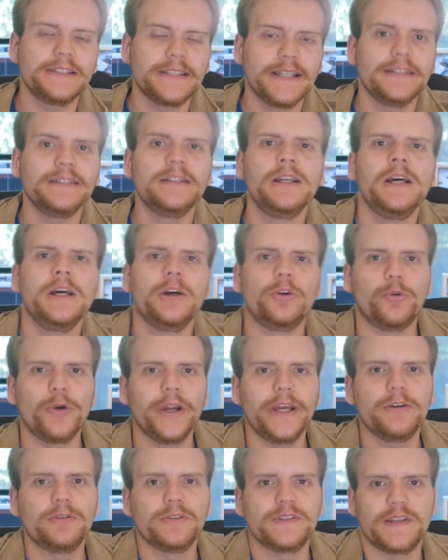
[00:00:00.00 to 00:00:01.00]
denn
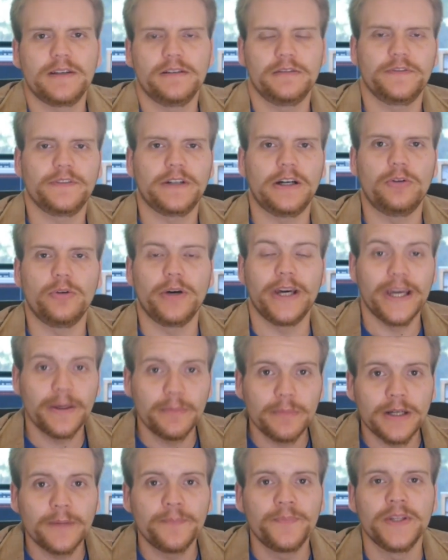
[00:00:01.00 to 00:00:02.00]
Ray und seine Frau
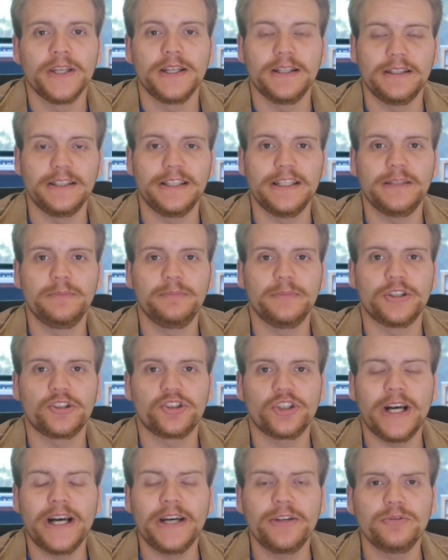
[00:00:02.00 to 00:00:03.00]
Emma leben in
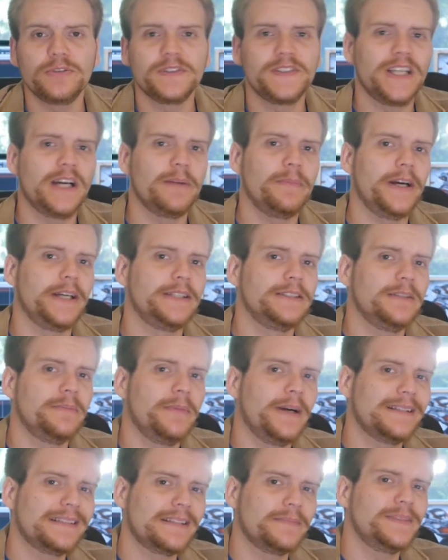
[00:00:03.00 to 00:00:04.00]
Scheidung. Sie haben ein
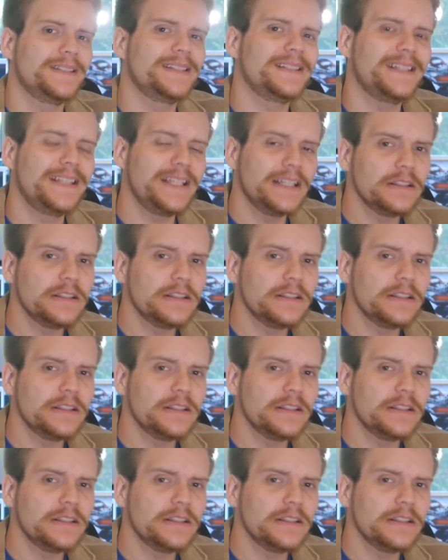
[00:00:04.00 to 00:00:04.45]
gemeinsames